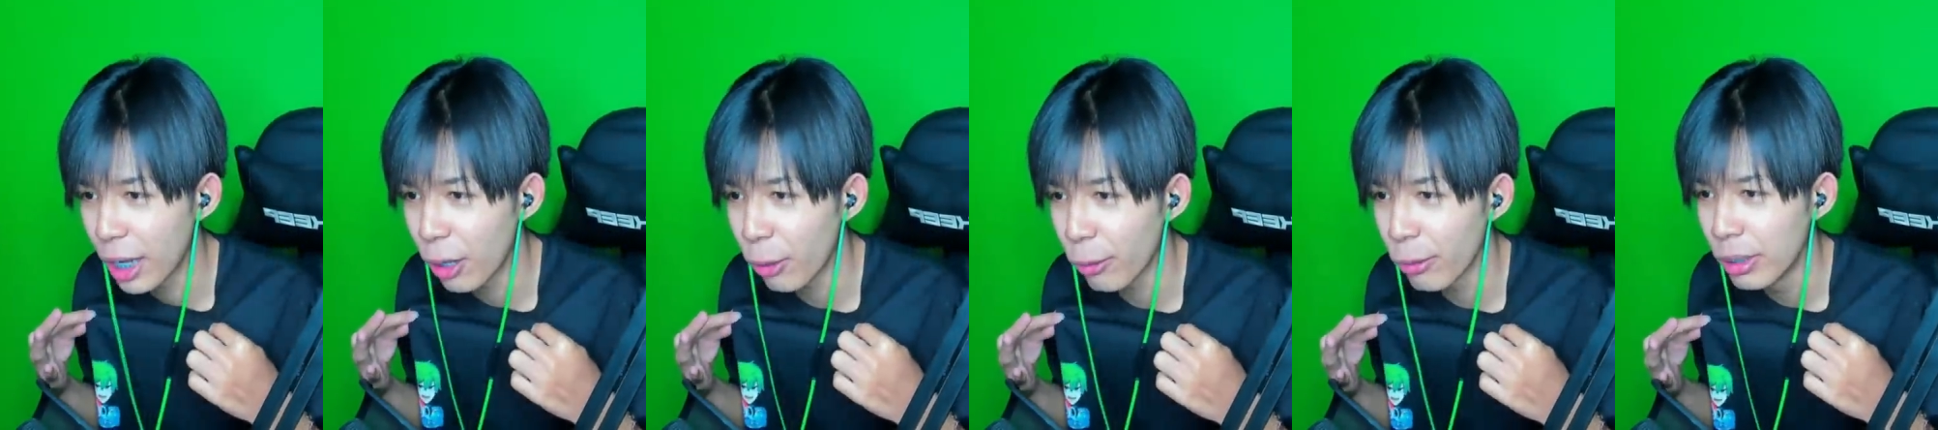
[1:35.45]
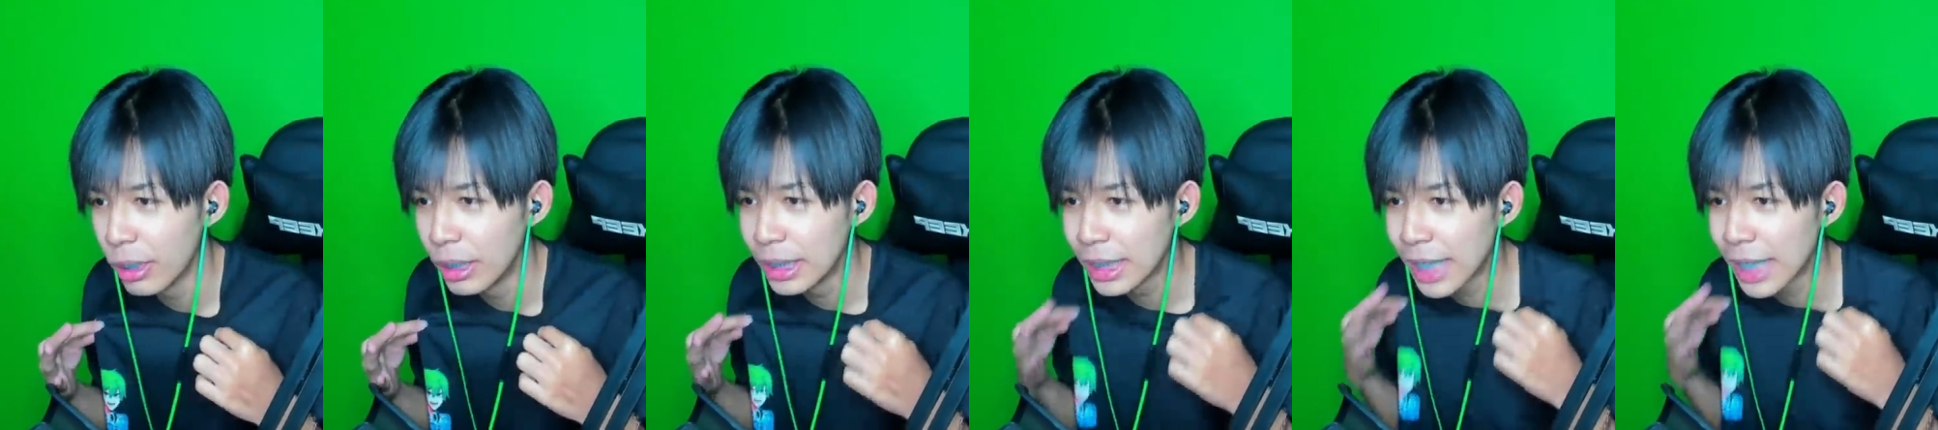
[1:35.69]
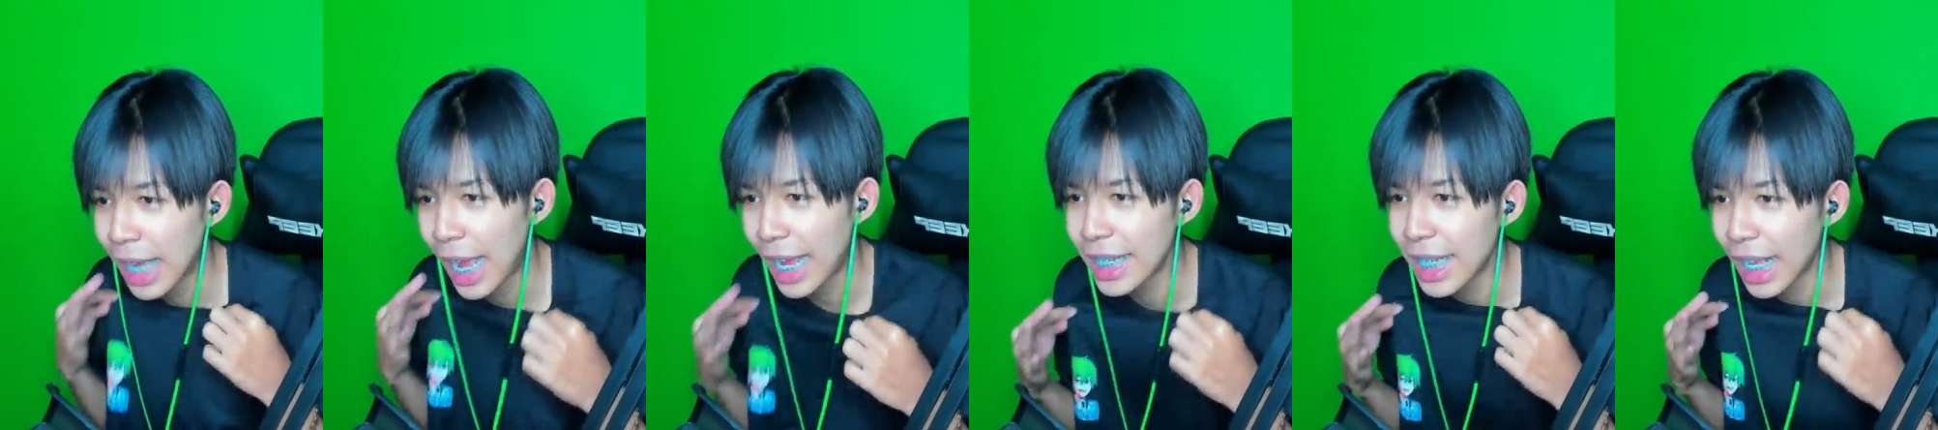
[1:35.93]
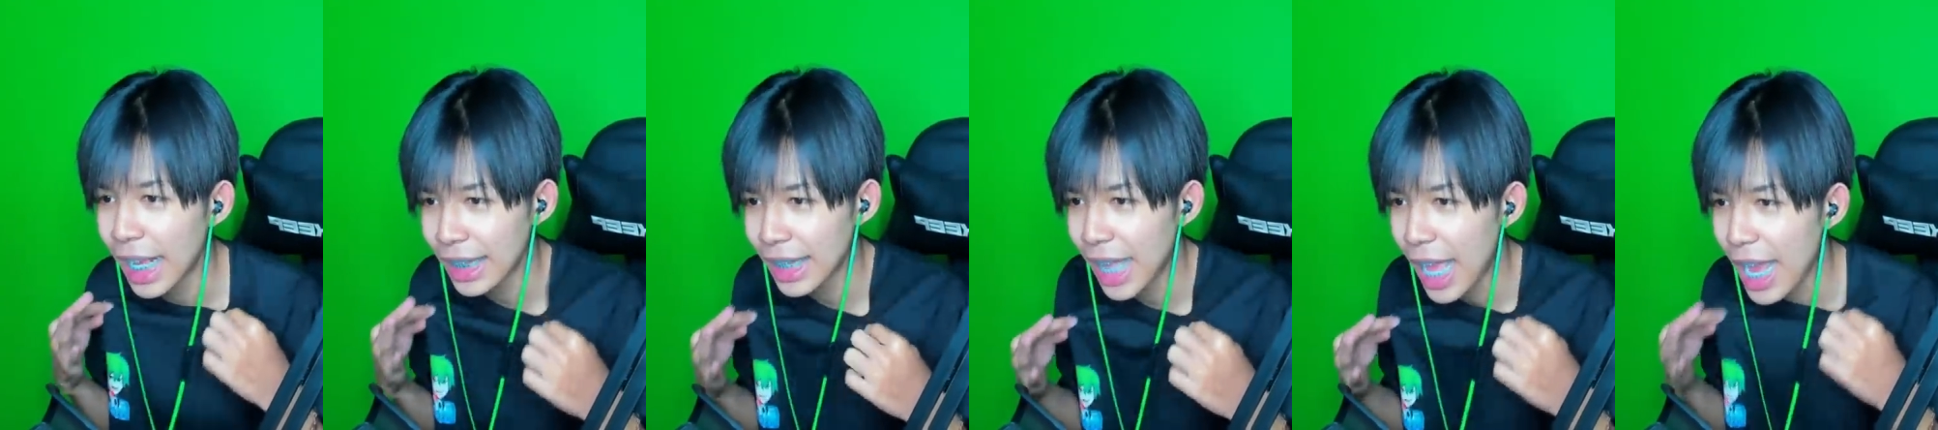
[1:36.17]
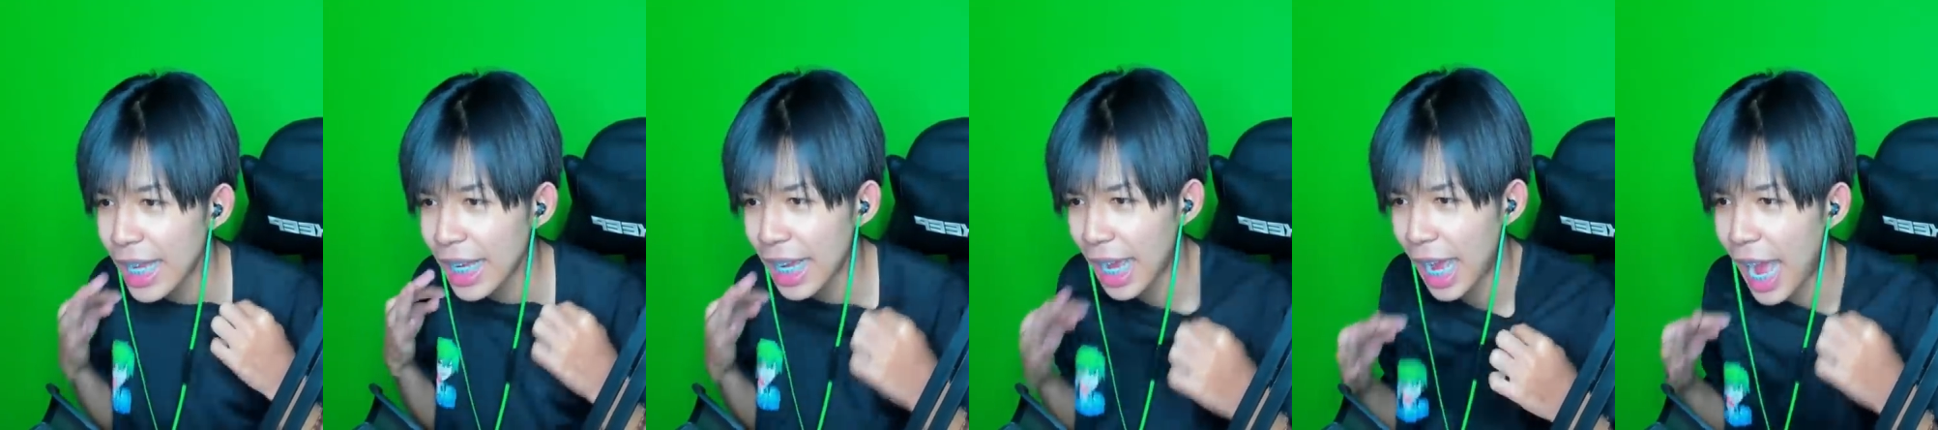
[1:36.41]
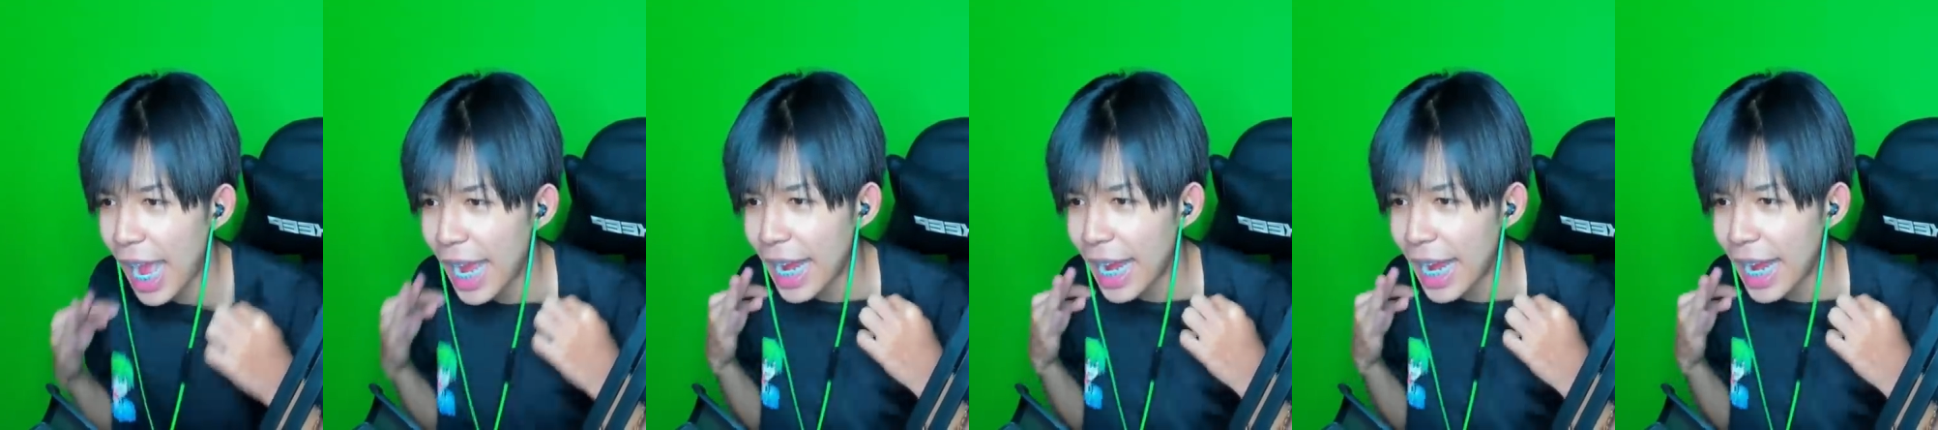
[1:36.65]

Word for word: ยว ใครอยากได้ขาย